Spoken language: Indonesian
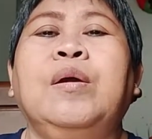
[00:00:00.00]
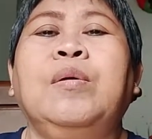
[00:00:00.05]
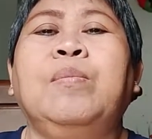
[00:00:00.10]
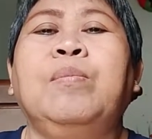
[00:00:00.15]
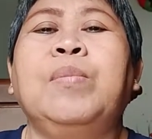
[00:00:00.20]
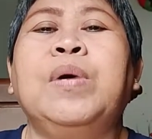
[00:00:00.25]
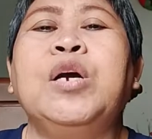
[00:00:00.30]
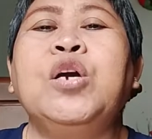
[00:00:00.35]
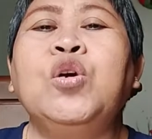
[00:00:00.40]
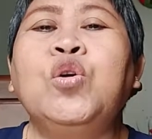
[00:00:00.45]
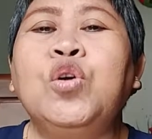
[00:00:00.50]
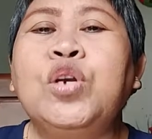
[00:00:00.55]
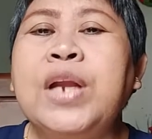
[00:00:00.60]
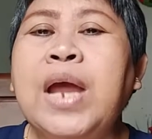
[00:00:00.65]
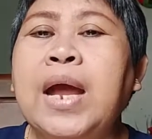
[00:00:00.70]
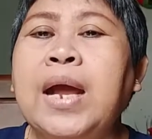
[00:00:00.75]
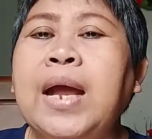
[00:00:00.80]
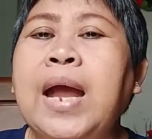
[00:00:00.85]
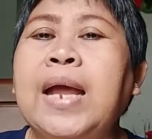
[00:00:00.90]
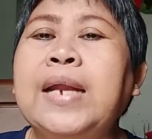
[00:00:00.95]

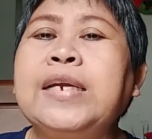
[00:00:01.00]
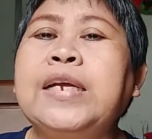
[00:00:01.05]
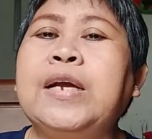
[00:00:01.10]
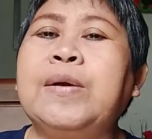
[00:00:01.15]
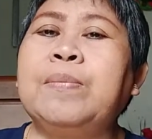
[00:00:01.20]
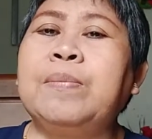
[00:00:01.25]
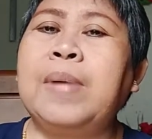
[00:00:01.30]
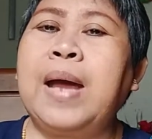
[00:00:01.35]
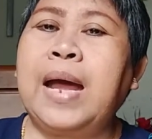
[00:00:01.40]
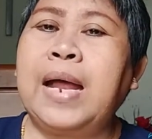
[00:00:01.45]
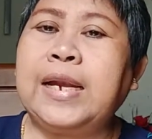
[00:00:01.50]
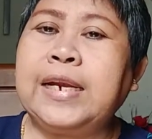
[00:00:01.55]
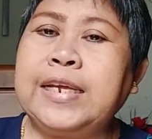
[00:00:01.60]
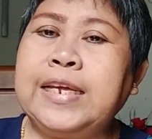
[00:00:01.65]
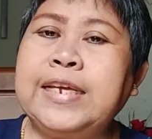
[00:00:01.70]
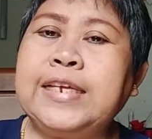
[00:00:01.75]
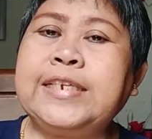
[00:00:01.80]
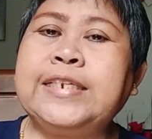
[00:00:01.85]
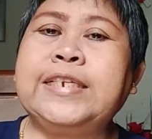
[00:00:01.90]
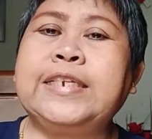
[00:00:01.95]
menggunakan
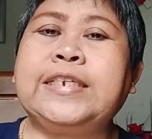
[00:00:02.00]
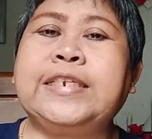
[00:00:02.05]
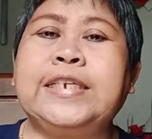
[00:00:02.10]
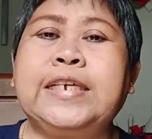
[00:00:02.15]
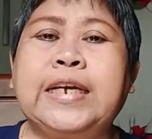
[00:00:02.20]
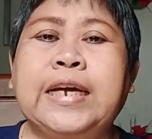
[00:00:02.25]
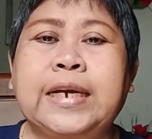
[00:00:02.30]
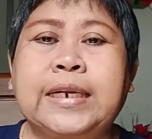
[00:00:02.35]
kembali sisi